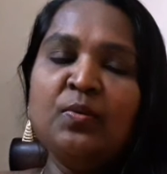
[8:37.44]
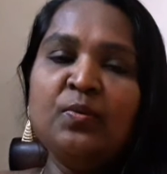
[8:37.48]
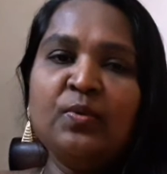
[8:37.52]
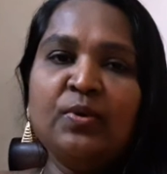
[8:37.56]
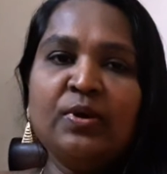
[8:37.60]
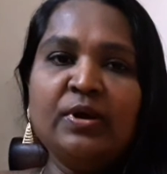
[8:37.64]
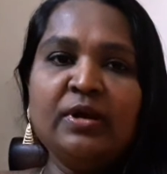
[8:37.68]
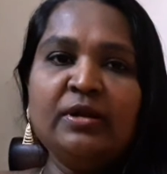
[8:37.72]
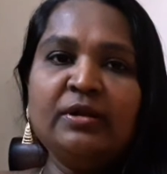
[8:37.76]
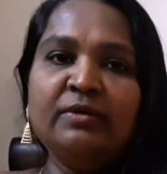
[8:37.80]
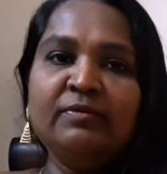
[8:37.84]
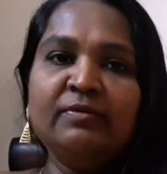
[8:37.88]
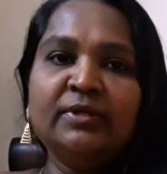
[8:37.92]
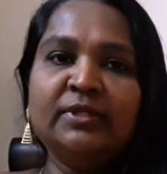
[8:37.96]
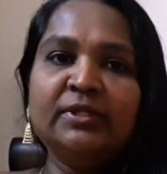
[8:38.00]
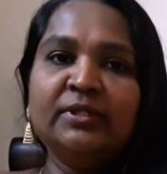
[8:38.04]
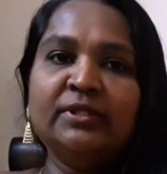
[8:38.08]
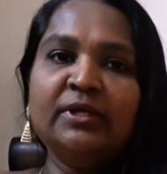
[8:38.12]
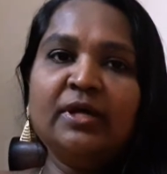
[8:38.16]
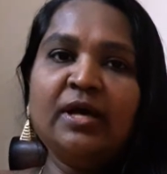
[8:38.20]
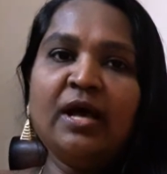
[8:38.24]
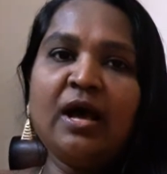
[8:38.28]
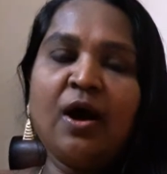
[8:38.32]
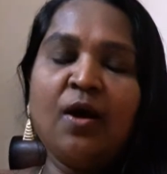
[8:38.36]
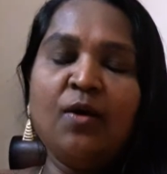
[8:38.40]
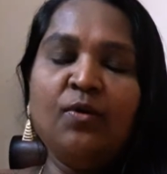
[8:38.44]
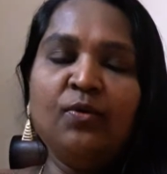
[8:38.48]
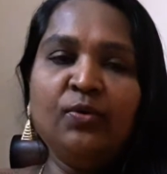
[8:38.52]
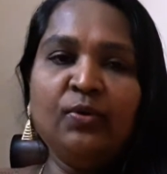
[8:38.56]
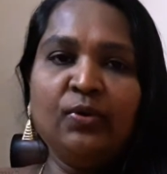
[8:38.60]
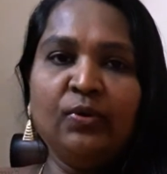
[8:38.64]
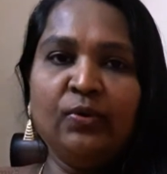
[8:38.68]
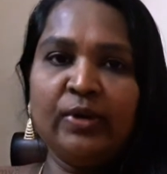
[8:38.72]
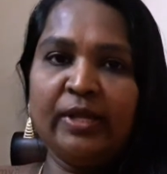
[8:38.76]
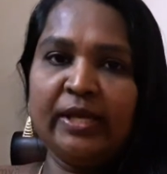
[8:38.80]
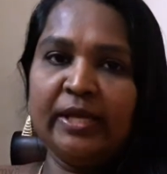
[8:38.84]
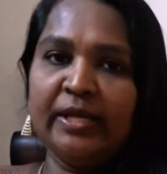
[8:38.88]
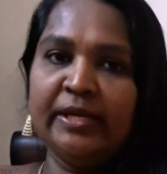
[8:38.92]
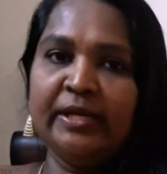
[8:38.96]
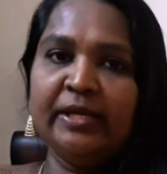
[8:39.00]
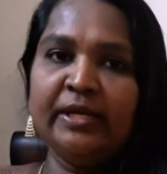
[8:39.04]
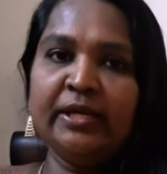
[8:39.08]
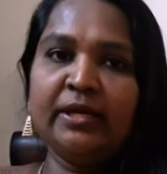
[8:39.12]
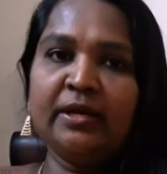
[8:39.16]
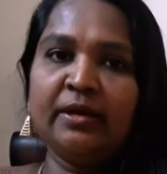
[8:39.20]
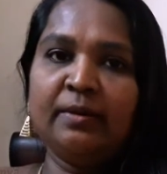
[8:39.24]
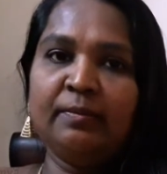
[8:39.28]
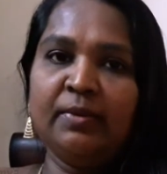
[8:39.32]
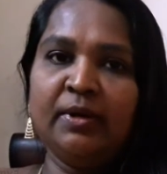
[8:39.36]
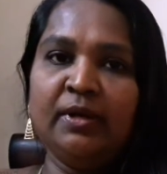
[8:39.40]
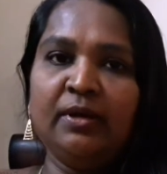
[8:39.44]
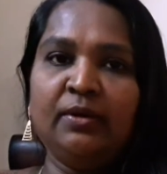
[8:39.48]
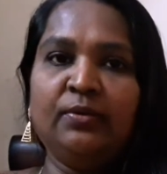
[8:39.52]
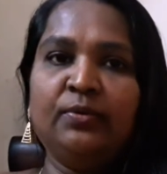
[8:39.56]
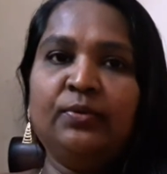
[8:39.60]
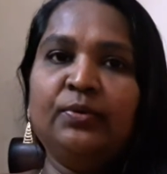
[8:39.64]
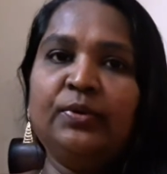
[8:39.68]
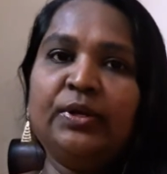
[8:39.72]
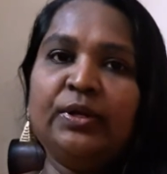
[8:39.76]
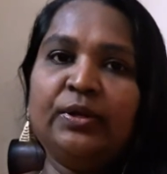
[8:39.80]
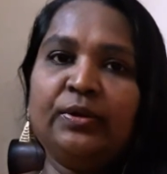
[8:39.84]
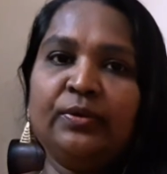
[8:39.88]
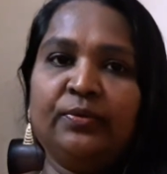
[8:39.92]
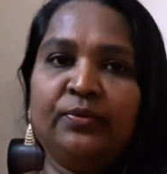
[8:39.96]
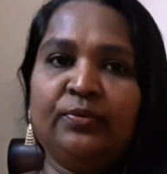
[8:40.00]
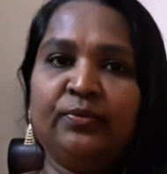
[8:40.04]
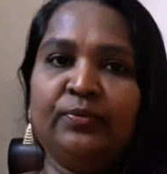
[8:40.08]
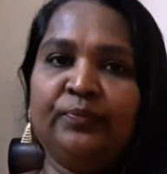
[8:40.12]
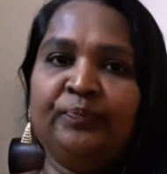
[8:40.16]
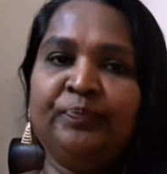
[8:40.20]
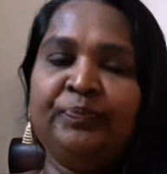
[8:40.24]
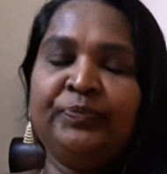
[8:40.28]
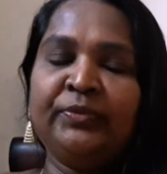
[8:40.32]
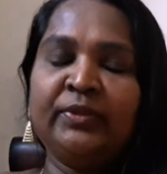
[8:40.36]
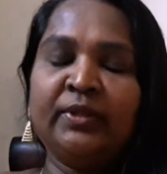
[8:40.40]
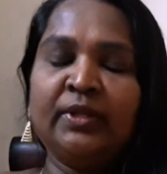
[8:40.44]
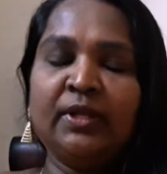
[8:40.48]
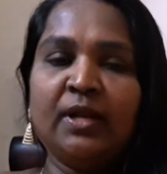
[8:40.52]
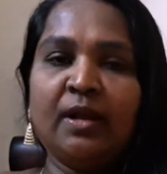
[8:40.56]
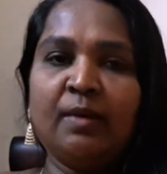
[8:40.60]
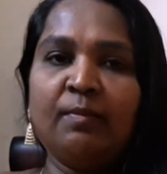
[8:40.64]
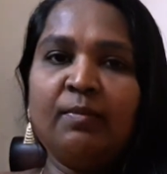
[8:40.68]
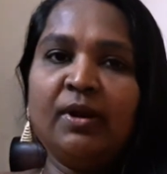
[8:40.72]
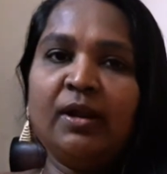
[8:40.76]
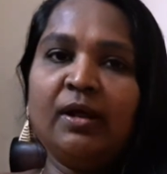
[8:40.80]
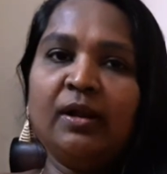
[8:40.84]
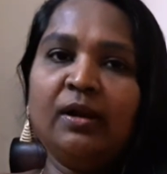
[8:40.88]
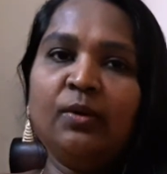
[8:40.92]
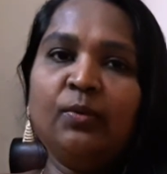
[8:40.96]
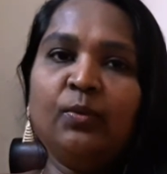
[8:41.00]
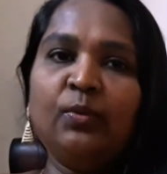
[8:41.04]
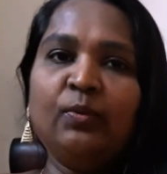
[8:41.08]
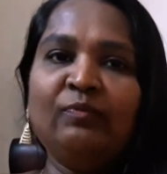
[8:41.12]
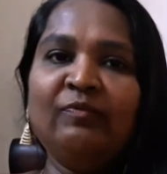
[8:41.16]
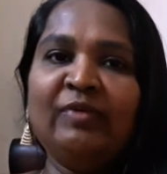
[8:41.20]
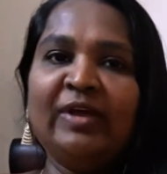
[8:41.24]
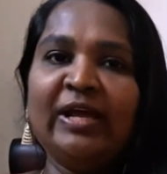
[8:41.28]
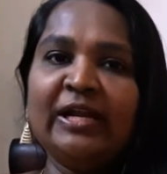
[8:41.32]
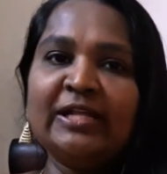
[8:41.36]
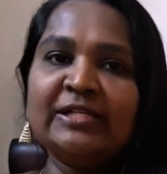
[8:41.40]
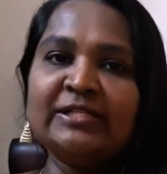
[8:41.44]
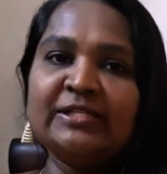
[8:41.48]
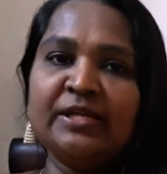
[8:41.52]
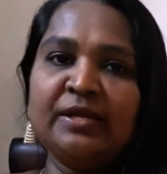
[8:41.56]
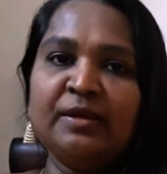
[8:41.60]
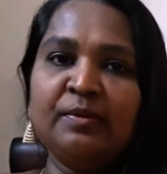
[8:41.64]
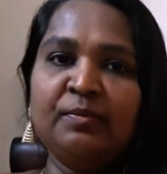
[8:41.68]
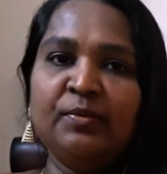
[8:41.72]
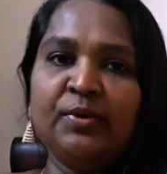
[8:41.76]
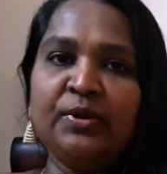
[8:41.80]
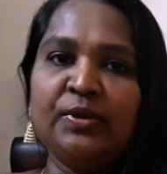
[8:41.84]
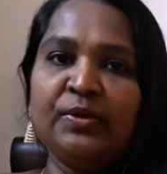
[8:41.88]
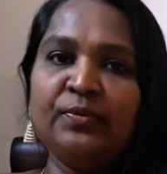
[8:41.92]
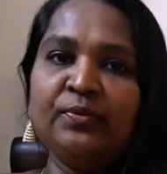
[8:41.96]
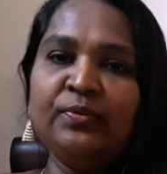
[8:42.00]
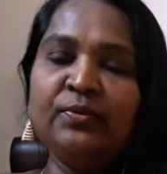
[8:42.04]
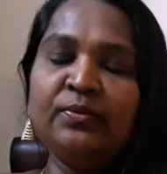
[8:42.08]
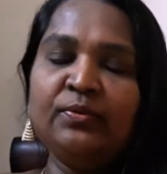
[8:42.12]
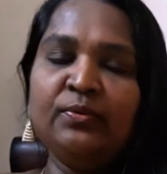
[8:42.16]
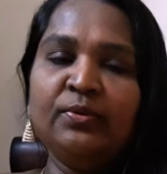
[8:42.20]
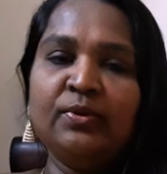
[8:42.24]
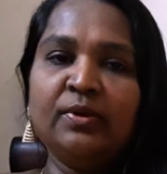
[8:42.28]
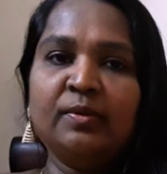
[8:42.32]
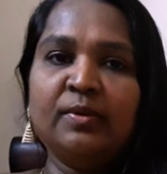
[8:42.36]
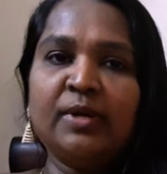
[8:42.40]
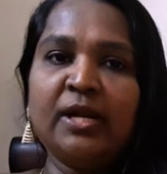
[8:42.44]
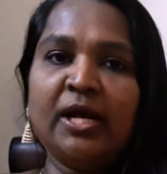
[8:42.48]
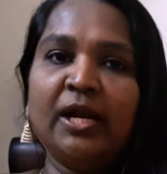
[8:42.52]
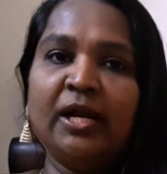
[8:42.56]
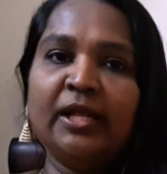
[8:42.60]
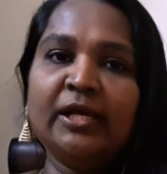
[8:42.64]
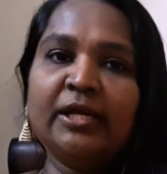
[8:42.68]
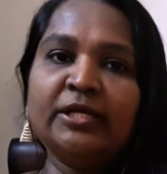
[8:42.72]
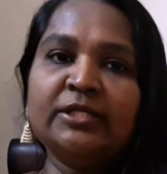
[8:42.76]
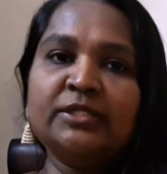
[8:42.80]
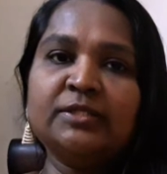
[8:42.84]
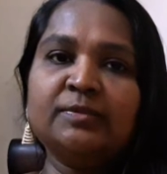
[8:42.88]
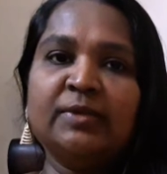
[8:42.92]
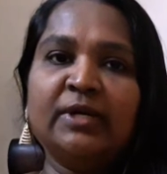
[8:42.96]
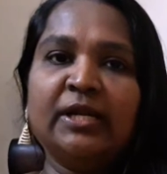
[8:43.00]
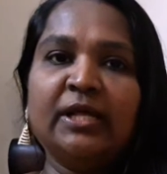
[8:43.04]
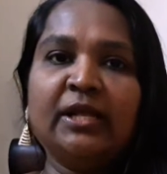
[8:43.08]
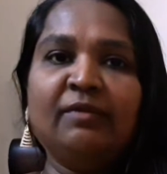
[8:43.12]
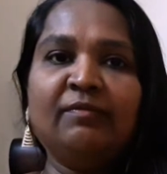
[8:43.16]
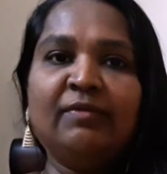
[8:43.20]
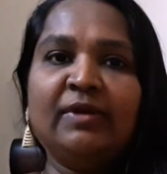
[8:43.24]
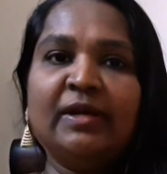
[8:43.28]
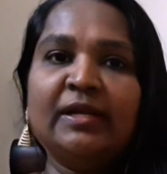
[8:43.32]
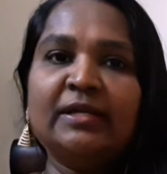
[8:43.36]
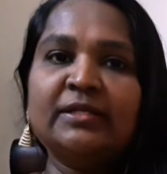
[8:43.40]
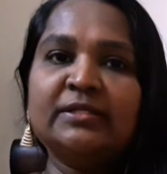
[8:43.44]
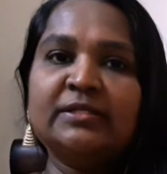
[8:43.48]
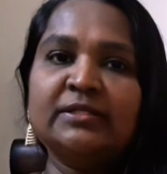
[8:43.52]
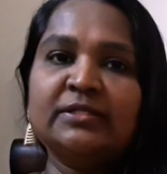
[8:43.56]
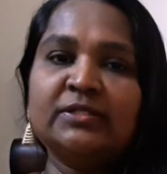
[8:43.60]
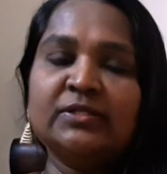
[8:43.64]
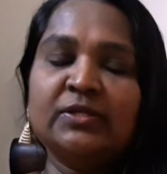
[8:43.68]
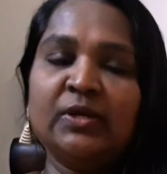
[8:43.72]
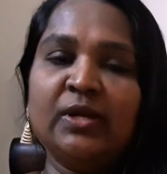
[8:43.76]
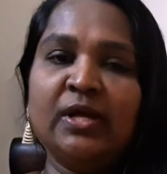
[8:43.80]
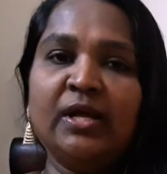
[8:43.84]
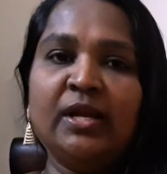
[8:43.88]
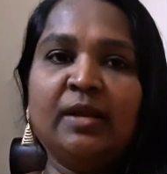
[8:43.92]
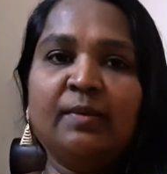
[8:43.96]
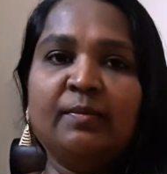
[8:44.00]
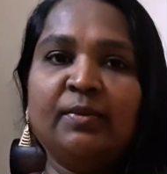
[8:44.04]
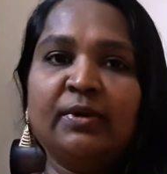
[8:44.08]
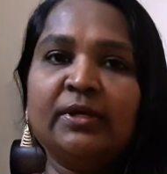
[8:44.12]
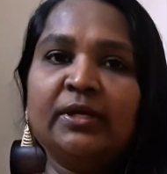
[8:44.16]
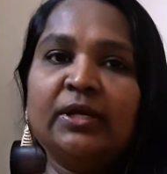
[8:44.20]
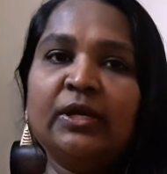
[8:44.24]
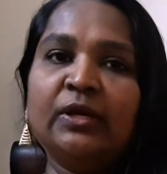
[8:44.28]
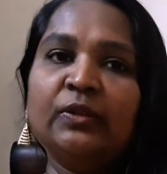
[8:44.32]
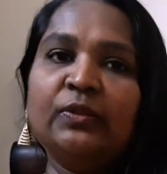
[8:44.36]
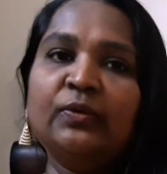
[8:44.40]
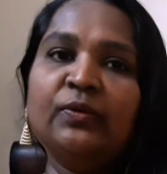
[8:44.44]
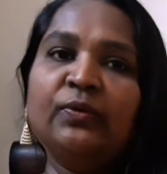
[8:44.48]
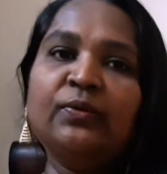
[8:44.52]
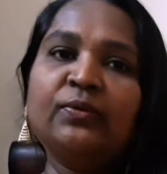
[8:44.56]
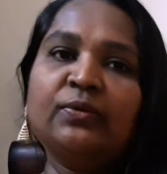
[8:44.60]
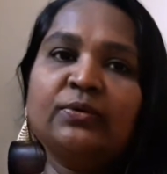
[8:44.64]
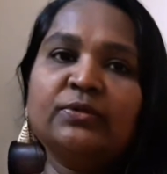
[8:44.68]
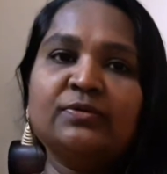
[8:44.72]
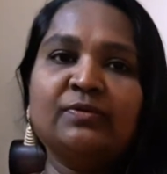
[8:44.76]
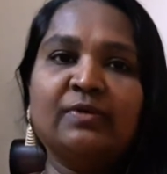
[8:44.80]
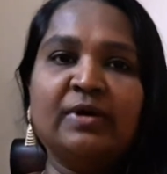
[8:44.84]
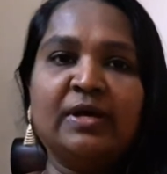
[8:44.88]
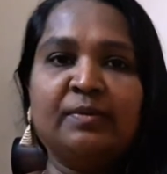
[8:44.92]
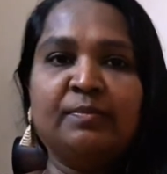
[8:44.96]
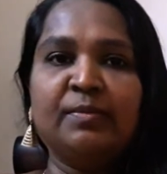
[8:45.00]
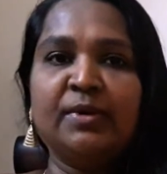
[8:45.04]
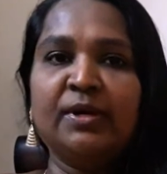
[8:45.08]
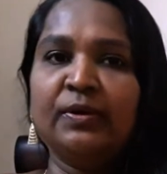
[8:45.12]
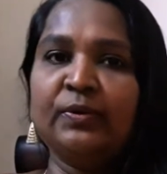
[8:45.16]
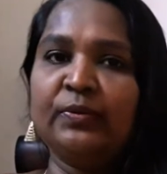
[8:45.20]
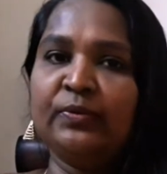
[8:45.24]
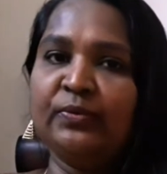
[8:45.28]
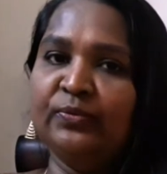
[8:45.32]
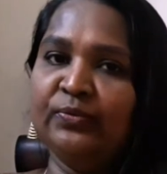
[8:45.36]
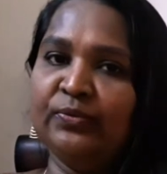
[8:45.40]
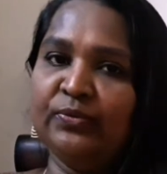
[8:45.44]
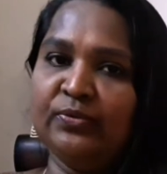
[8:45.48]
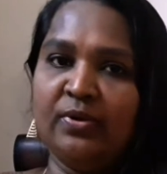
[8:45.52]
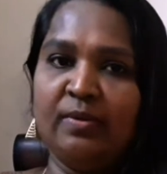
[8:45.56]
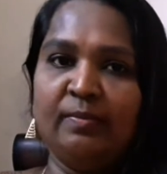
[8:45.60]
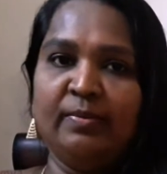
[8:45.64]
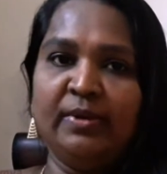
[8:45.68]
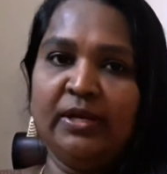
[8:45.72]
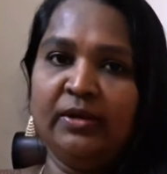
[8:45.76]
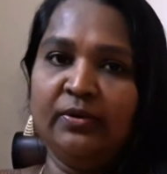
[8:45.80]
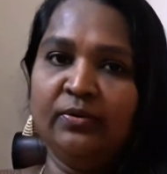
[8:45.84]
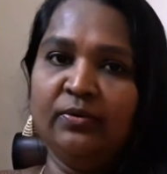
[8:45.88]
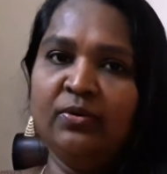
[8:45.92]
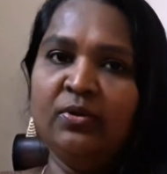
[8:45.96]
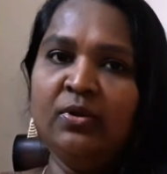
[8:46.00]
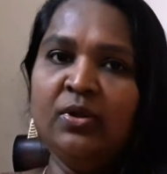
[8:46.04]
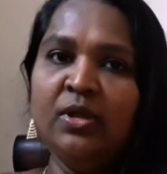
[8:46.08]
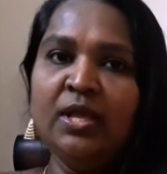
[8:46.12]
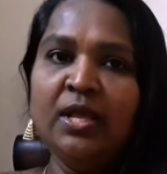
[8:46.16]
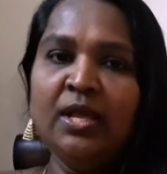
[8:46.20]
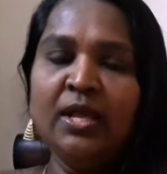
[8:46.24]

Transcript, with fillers: ஒன்று வந்து அவங்களுடைய இன்கம்மை கூட்டிக்கணும் நம்மளால் வேலை செய்ய முடியும் ஒரு நாளைக்கு அஞ்சு மணி நேரம் வேலை செஞ்சோன்னா நமக்கு ஏதோ கொஞ்சம் வருமானம் கூடும் அப்படின்னும்